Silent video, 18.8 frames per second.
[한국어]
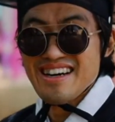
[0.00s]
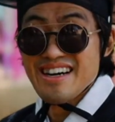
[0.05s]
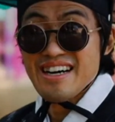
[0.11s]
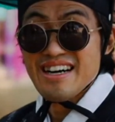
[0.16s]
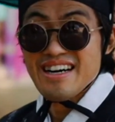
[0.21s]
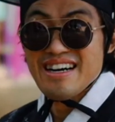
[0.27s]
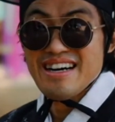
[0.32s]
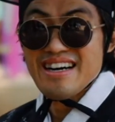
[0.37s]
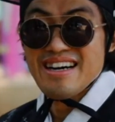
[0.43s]

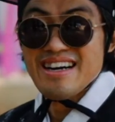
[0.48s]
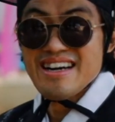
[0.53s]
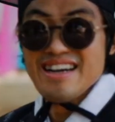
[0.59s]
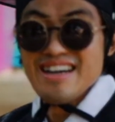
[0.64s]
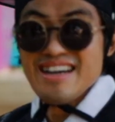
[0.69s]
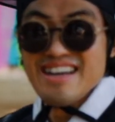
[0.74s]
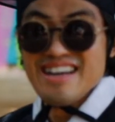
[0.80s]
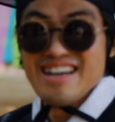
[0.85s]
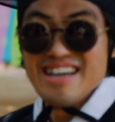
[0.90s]
누구랑
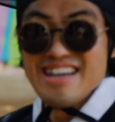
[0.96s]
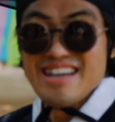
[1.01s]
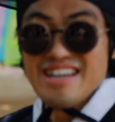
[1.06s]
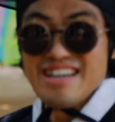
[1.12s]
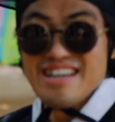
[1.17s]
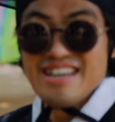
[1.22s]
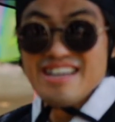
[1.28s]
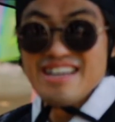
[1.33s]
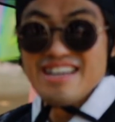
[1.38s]

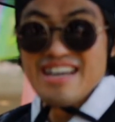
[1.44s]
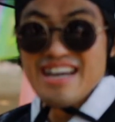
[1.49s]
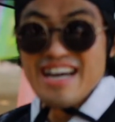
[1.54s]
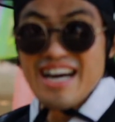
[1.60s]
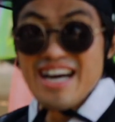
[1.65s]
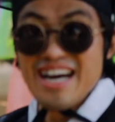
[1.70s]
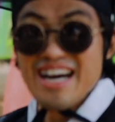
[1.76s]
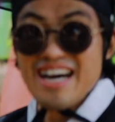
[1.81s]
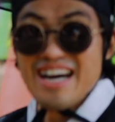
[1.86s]
연애중이신가요
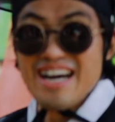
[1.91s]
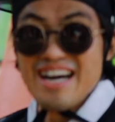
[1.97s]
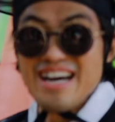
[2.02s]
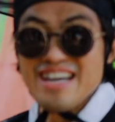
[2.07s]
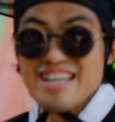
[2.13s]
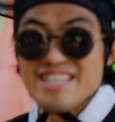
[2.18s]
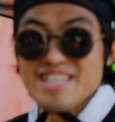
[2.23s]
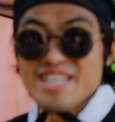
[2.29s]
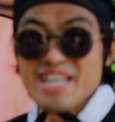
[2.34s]

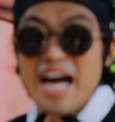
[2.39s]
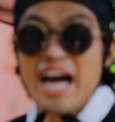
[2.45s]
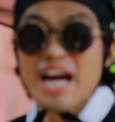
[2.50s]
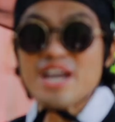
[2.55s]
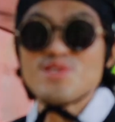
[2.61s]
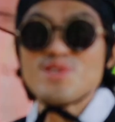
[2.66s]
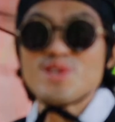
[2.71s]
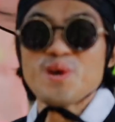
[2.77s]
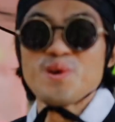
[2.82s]
아, 이
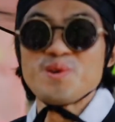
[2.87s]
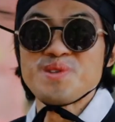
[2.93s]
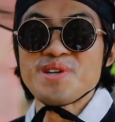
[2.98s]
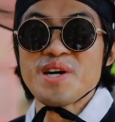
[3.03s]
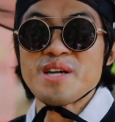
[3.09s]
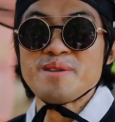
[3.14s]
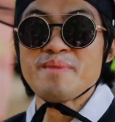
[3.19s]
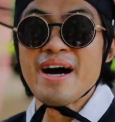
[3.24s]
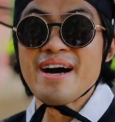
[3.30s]
한국에 온 지
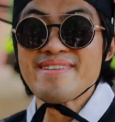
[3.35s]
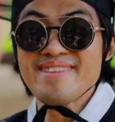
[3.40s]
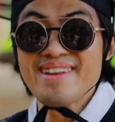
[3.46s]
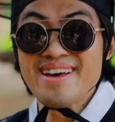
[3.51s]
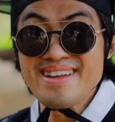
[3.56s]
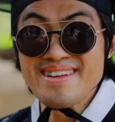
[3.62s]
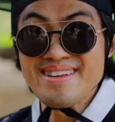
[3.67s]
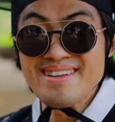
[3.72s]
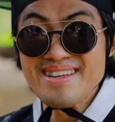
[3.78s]
얼마 안
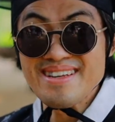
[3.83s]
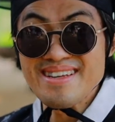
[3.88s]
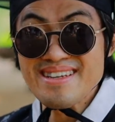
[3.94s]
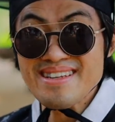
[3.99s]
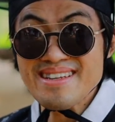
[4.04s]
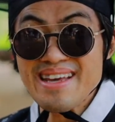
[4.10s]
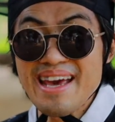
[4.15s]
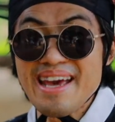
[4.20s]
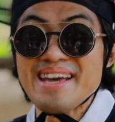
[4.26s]
된 이
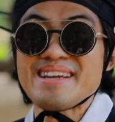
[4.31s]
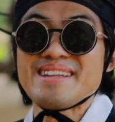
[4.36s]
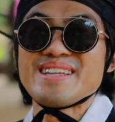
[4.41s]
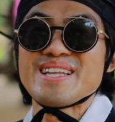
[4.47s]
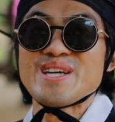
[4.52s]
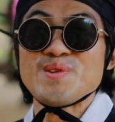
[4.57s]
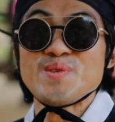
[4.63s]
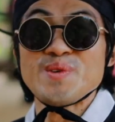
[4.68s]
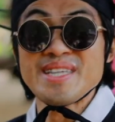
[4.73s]

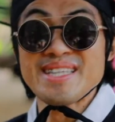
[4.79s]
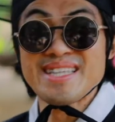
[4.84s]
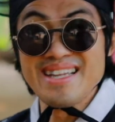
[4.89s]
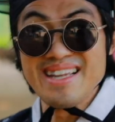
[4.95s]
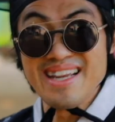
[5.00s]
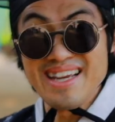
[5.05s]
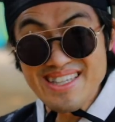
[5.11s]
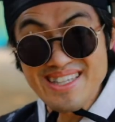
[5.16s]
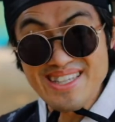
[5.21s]
KT
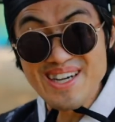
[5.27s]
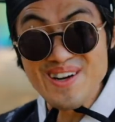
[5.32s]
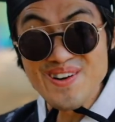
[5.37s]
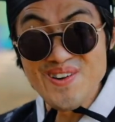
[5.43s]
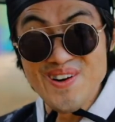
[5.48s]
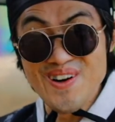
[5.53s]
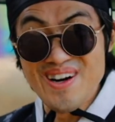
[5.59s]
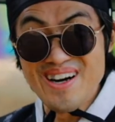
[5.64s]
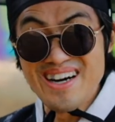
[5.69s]

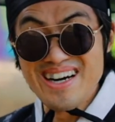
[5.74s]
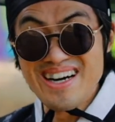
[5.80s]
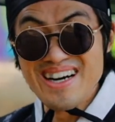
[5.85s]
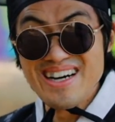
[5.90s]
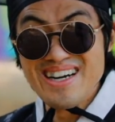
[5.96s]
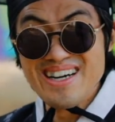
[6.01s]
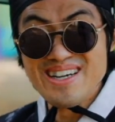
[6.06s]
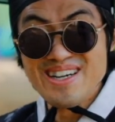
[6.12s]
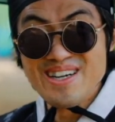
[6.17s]
윈슬렛이라고 아.
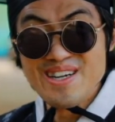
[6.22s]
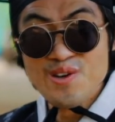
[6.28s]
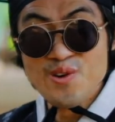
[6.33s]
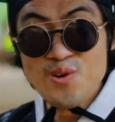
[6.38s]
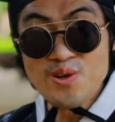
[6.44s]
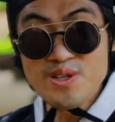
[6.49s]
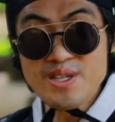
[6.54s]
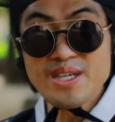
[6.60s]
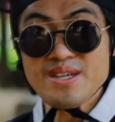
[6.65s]

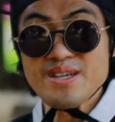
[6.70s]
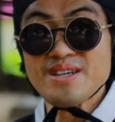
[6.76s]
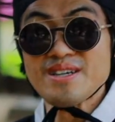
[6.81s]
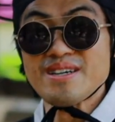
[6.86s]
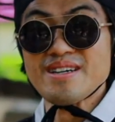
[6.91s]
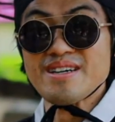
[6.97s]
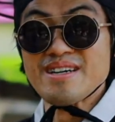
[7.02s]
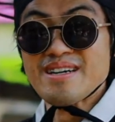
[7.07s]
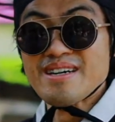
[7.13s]
혹시
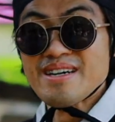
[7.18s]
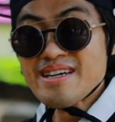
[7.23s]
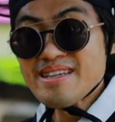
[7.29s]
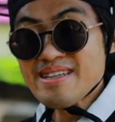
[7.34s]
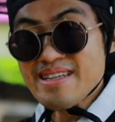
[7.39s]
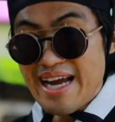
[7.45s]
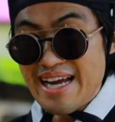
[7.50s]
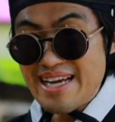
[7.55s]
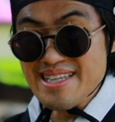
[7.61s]
그
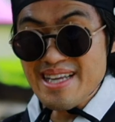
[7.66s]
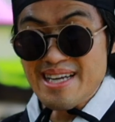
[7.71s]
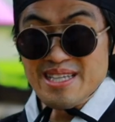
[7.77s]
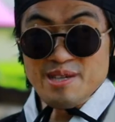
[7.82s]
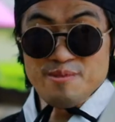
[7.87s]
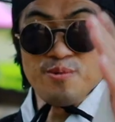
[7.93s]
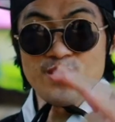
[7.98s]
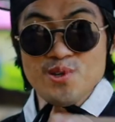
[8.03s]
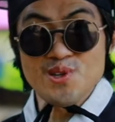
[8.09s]

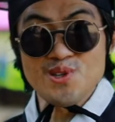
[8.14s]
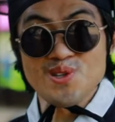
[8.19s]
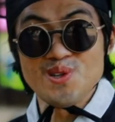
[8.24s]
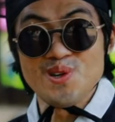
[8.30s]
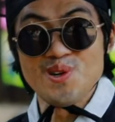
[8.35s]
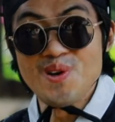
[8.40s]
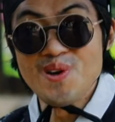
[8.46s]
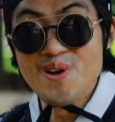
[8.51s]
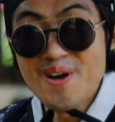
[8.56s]
타이타닉
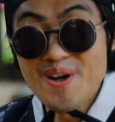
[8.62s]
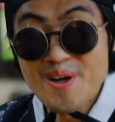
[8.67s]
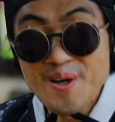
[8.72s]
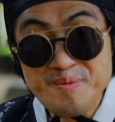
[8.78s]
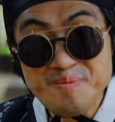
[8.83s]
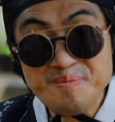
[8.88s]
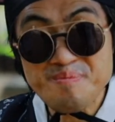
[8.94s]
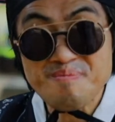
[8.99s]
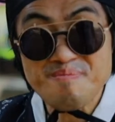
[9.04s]
보셨어? 아,
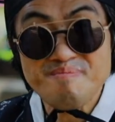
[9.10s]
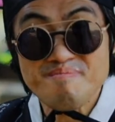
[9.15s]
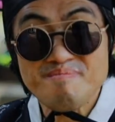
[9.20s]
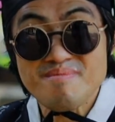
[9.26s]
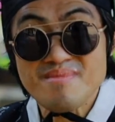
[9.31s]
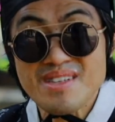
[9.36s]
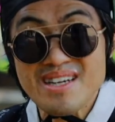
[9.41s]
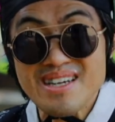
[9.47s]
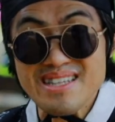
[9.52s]

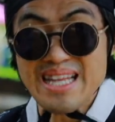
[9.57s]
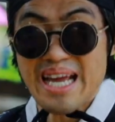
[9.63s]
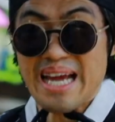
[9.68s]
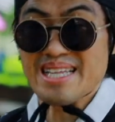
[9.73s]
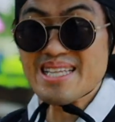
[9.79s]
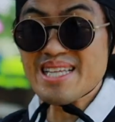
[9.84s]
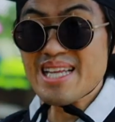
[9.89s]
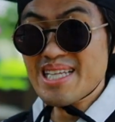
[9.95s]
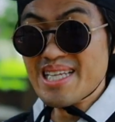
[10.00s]
그럼요. 그
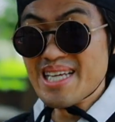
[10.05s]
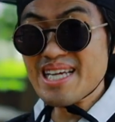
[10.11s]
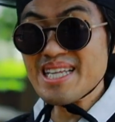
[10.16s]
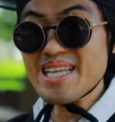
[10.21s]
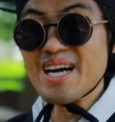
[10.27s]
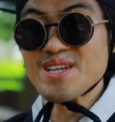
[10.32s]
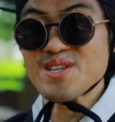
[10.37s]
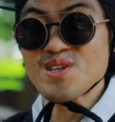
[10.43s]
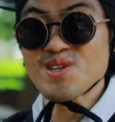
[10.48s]
타이타닉에
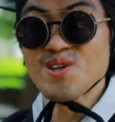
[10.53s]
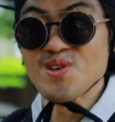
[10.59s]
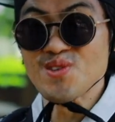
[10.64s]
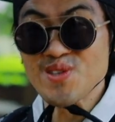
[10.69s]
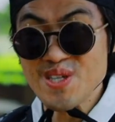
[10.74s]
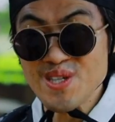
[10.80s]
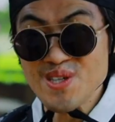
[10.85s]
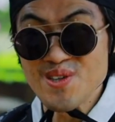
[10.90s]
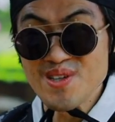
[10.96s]
나왔던
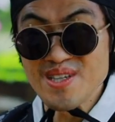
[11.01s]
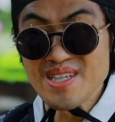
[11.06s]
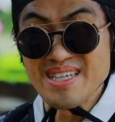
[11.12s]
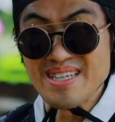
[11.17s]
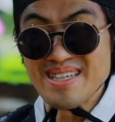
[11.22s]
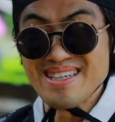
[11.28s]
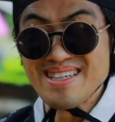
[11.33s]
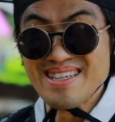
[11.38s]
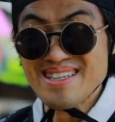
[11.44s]

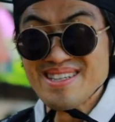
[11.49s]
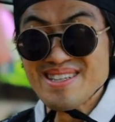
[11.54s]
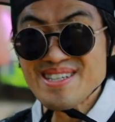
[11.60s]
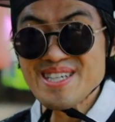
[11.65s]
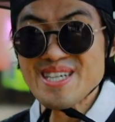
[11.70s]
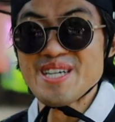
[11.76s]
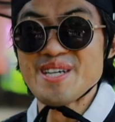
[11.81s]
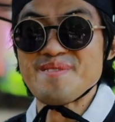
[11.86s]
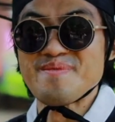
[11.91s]
여주인공이
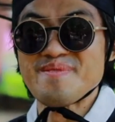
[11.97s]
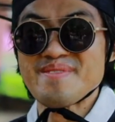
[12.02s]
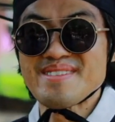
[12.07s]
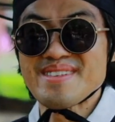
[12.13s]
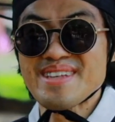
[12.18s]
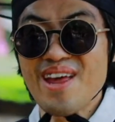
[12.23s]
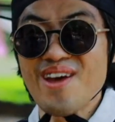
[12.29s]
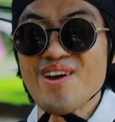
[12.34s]
지금 내